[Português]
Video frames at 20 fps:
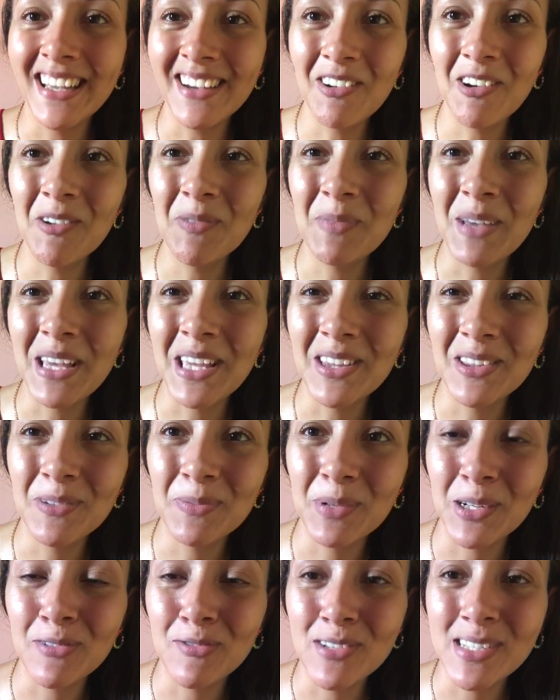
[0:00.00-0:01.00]
recomendo
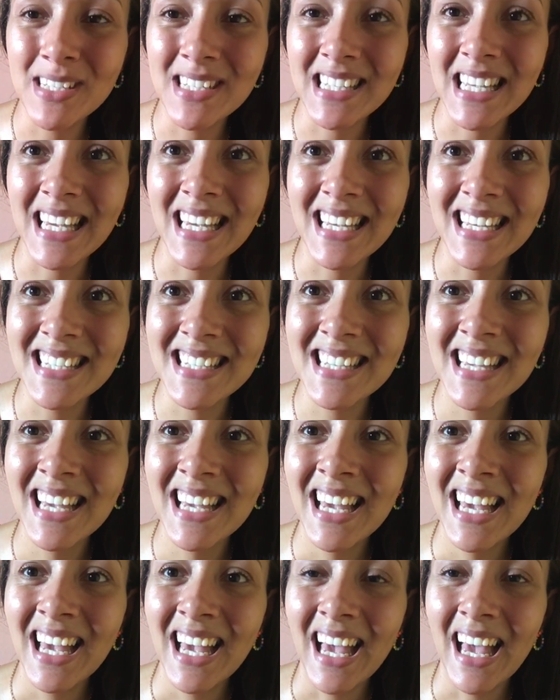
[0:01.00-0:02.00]
para vocês.
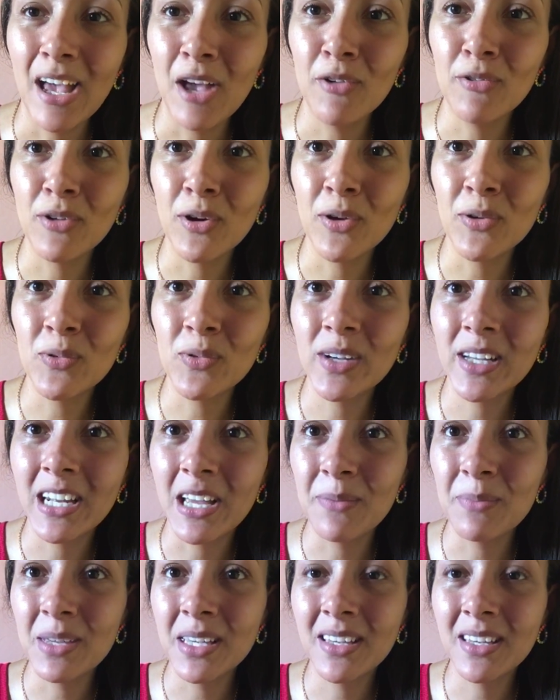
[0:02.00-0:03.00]
É, foi um
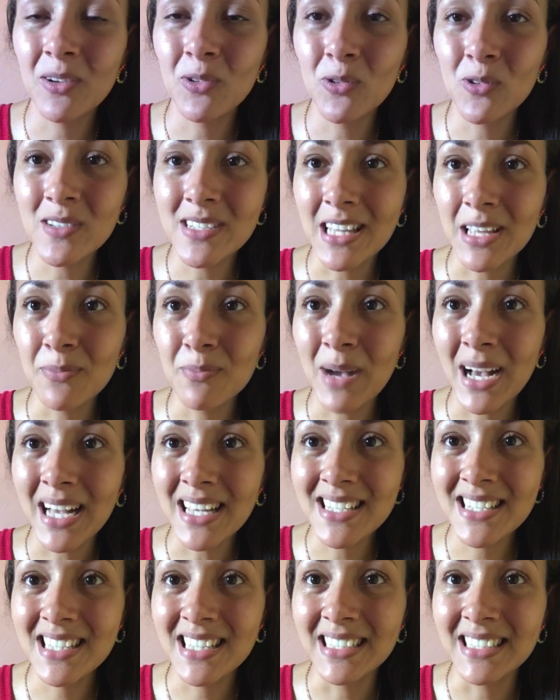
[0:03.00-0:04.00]
creme que eu gostei
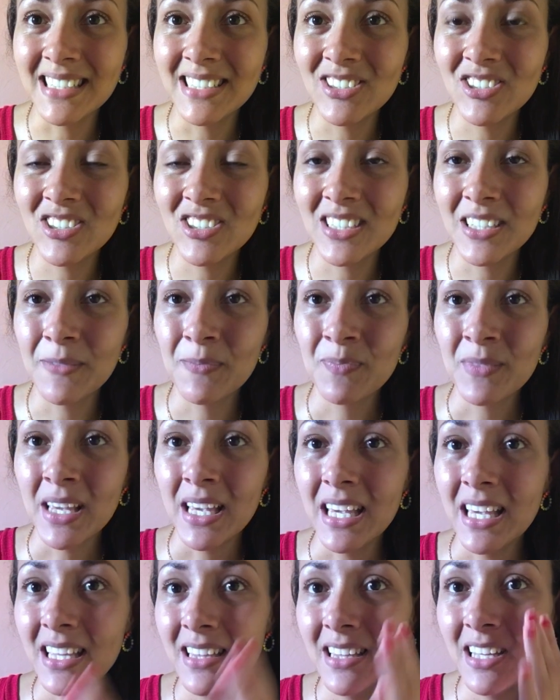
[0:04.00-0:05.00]
bastante
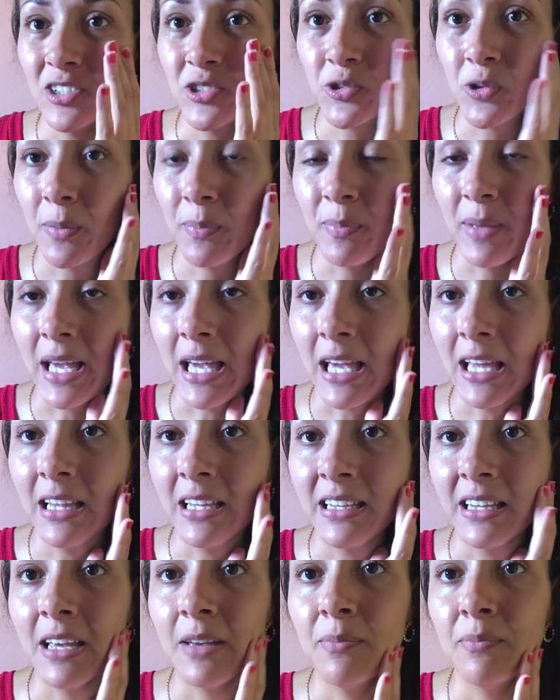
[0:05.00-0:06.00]
e deixou a
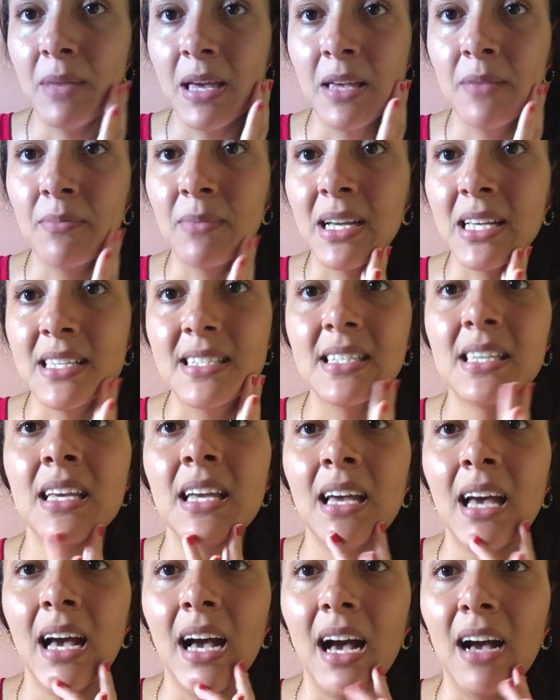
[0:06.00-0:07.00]
pele, né, bem mais
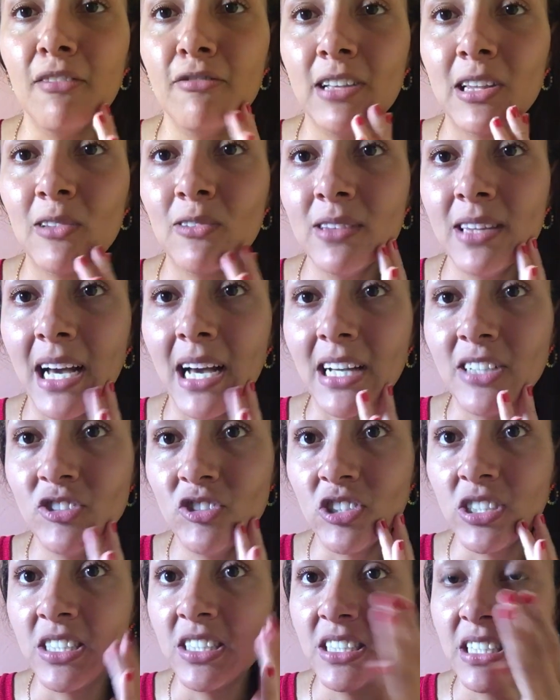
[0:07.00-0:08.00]

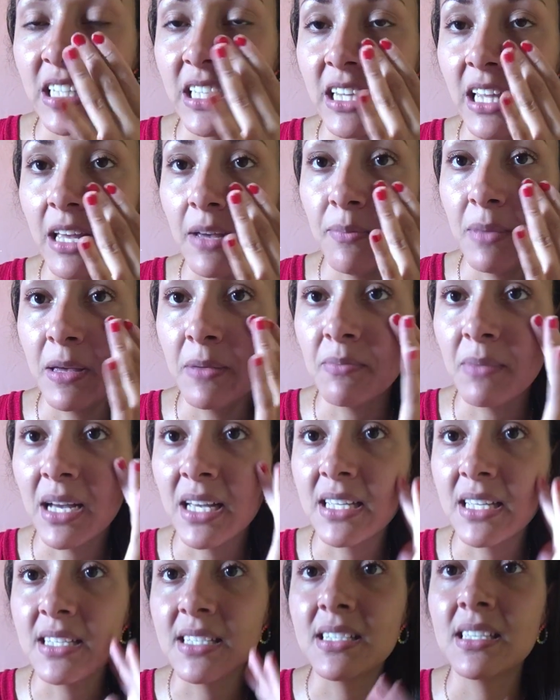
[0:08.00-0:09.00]
aveludadinha, né, bem
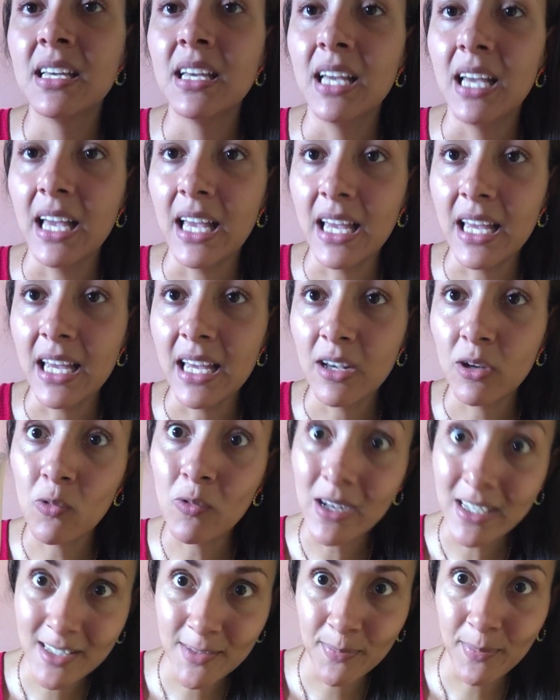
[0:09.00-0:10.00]
mais é,
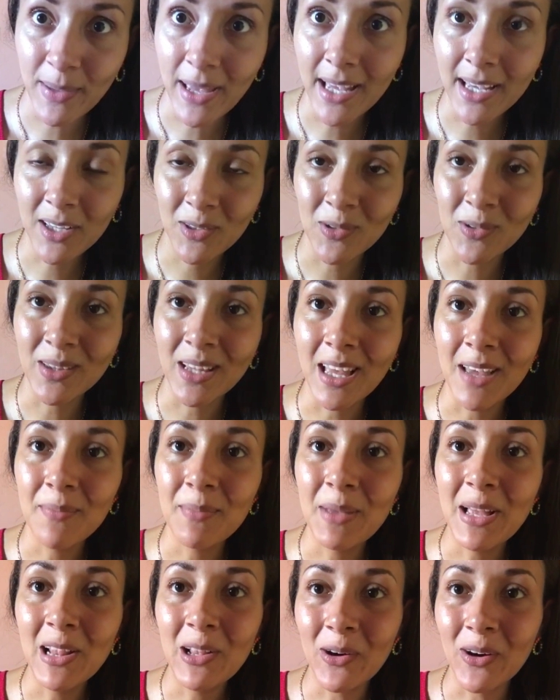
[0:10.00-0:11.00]
com aspecto, né,
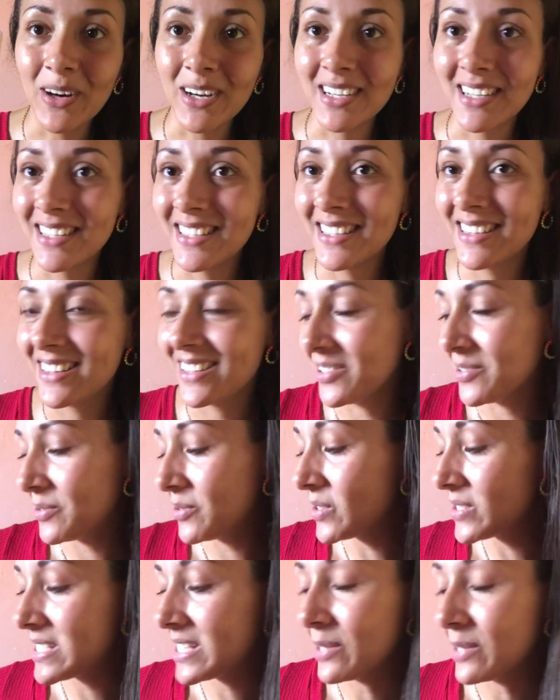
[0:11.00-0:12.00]
melhor. Então eu
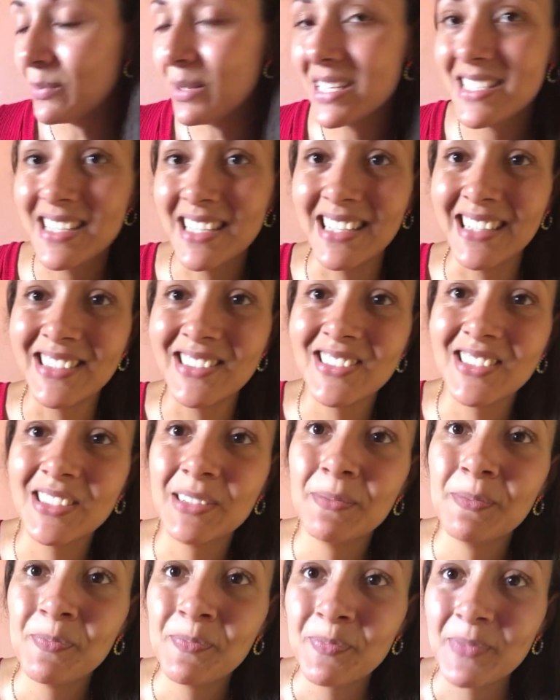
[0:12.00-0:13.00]
gostei bastante.
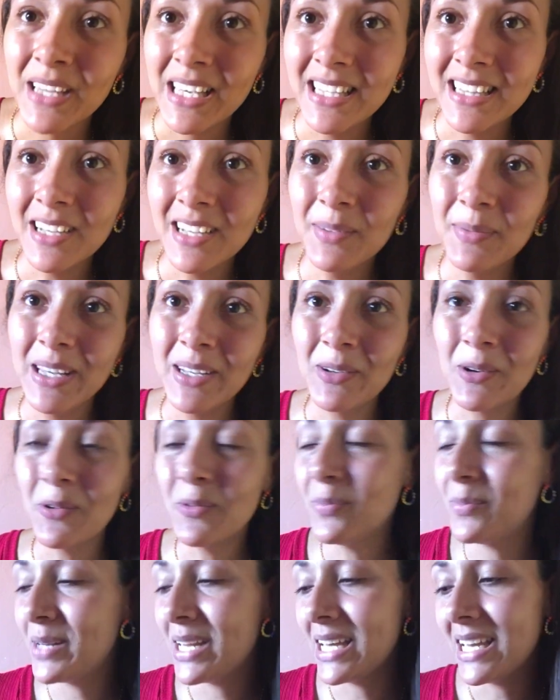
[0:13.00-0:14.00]
E também
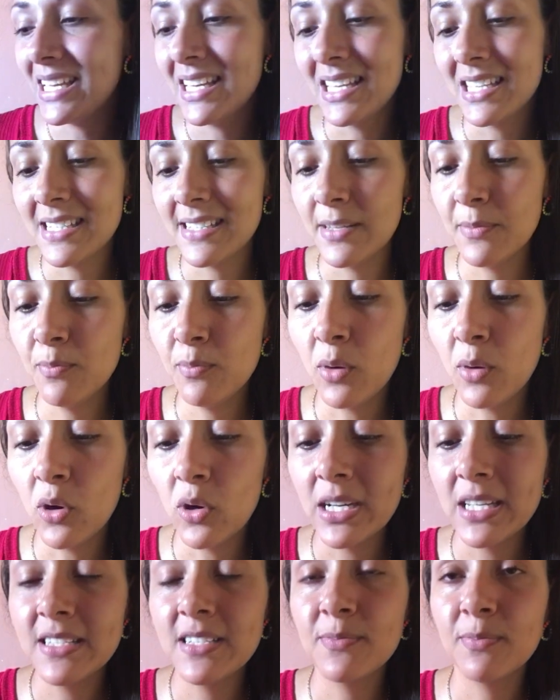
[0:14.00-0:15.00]
comprei esse
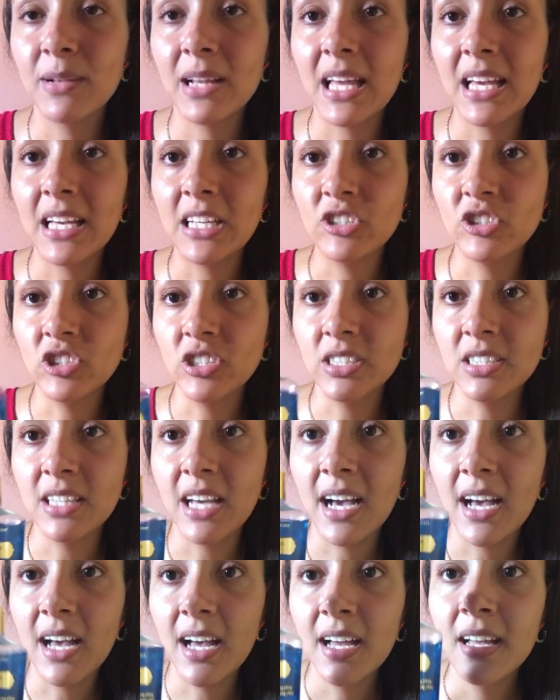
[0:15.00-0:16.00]
Body Splash
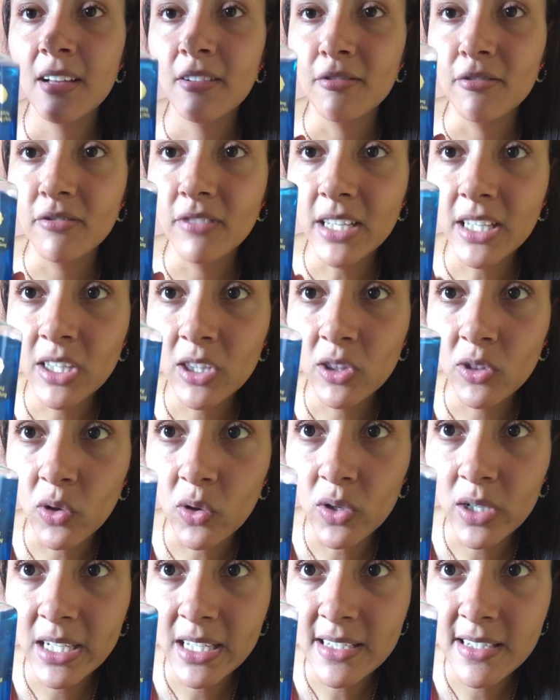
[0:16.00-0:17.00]
da
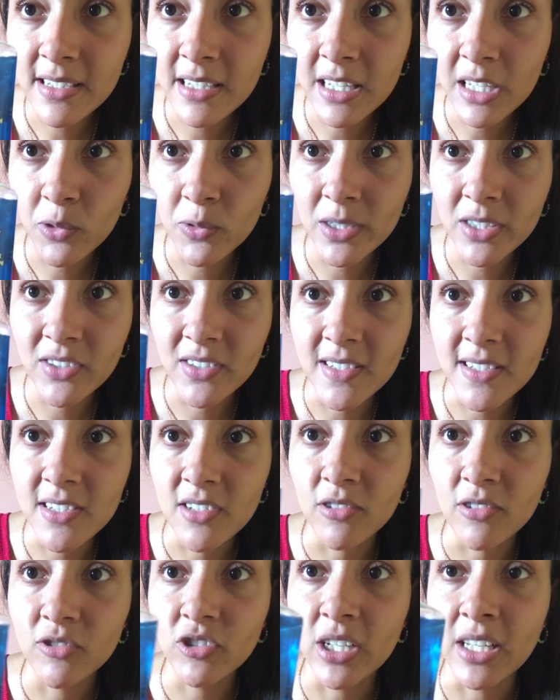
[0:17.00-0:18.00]
Victoria's
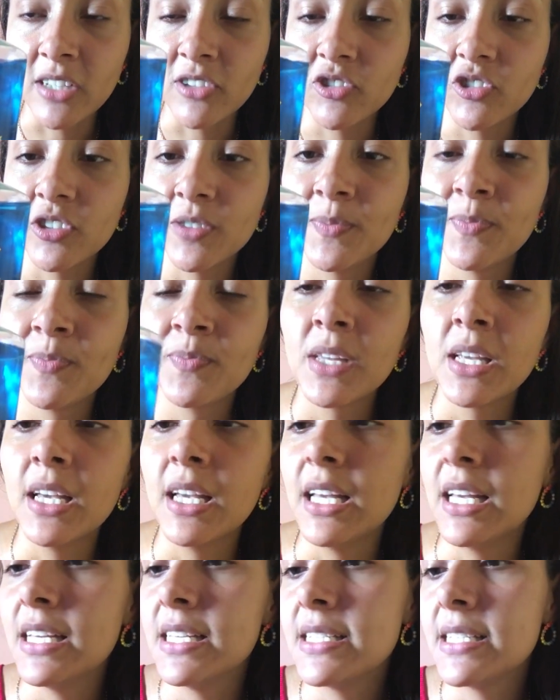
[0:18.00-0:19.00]
Secrets, gente.
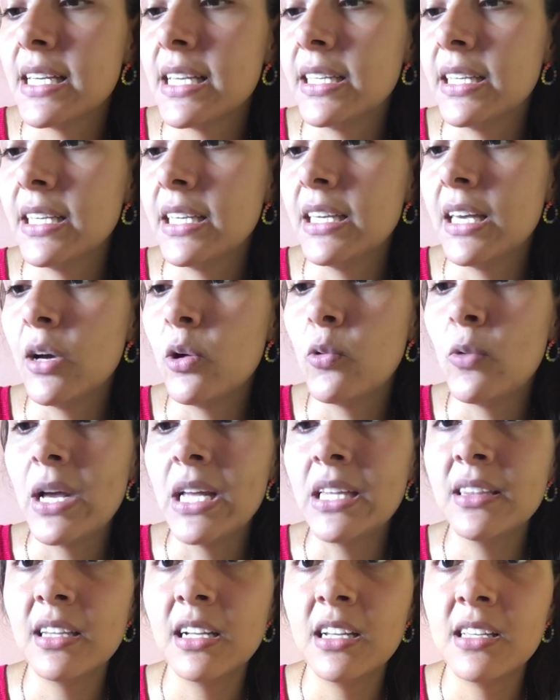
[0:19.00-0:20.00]
Esse aqui é o
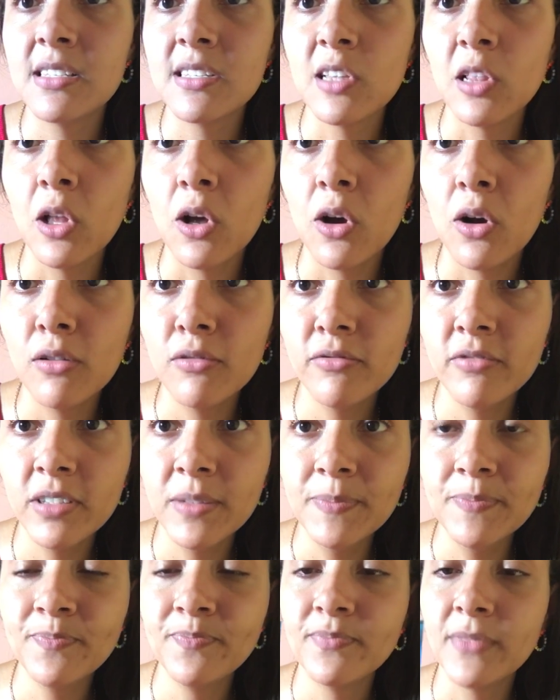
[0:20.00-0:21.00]
Endless
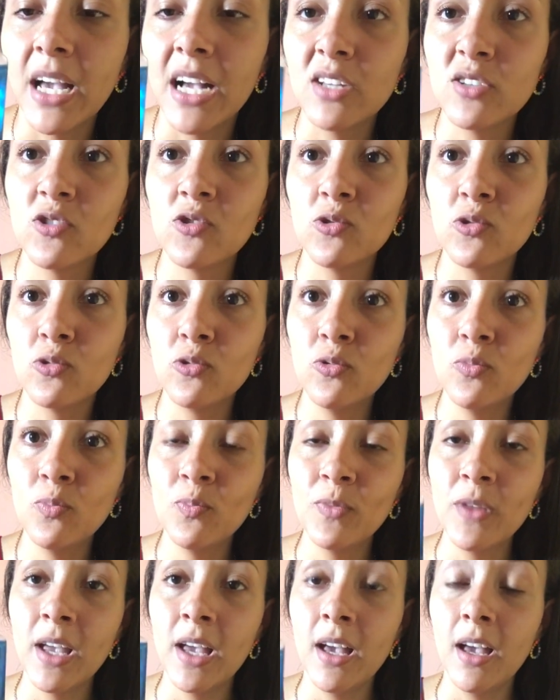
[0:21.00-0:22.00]
Love azul
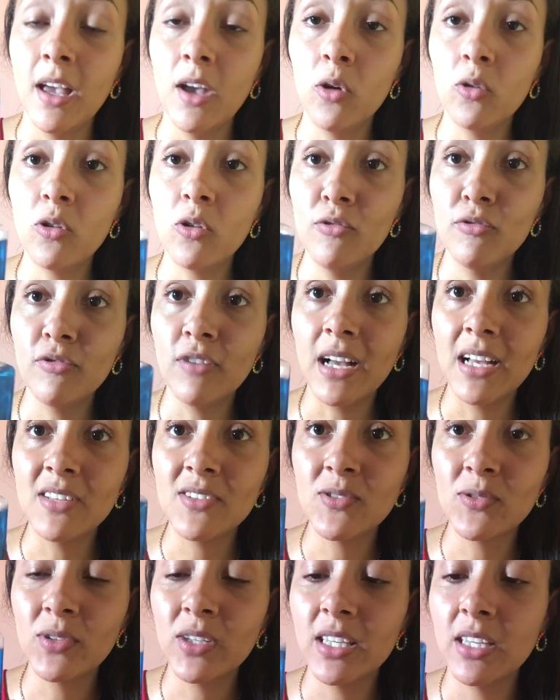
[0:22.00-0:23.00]
eu
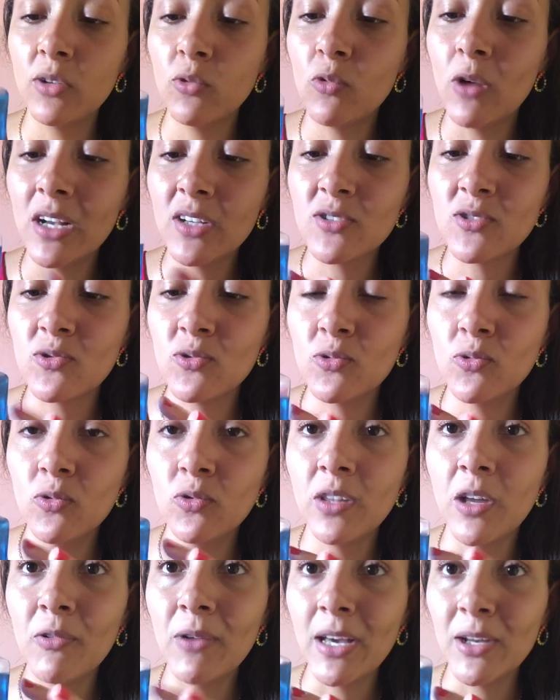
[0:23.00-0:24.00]
confesso que o azul
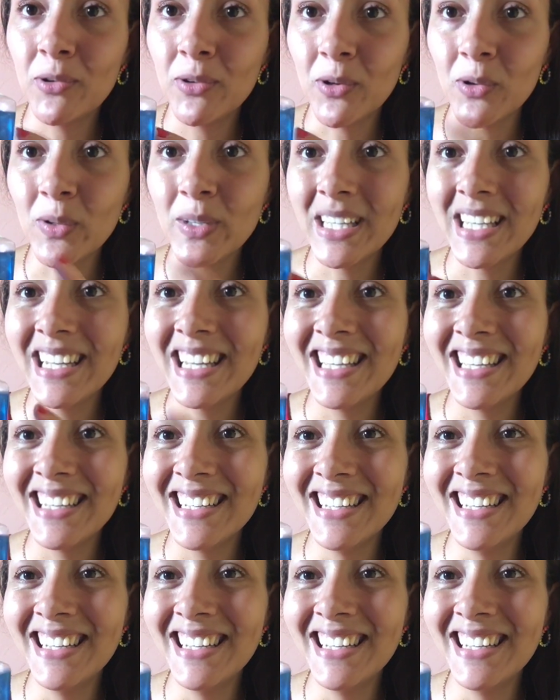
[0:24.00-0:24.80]
não era o que eu queria.